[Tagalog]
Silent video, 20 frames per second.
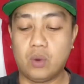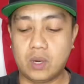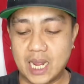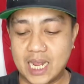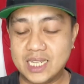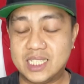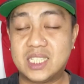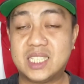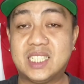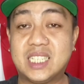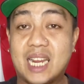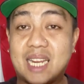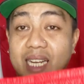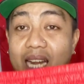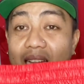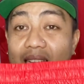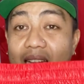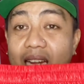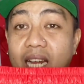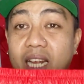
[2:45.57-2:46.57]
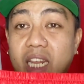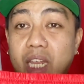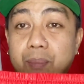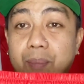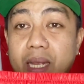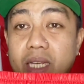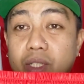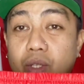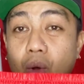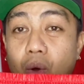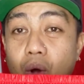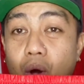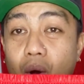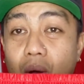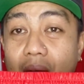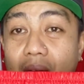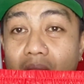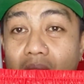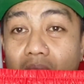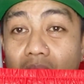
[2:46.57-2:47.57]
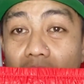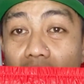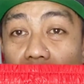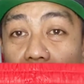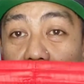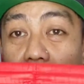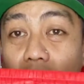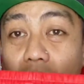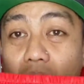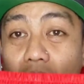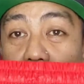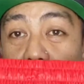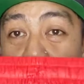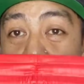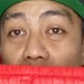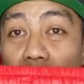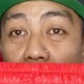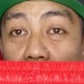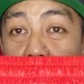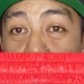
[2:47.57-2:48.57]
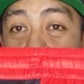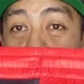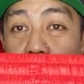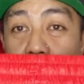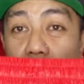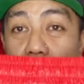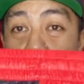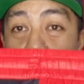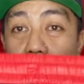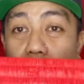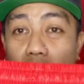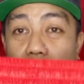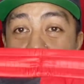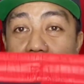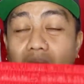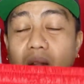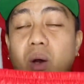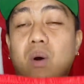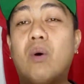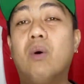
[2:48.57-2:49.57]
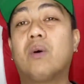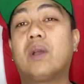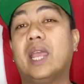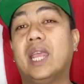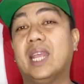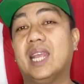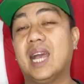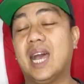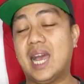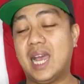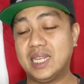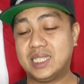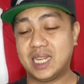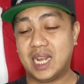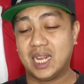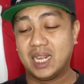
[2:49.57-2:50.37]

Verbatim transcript: oh guys, check natin ang ribbings kung okay. Oh. Okay na no, okay guys, ang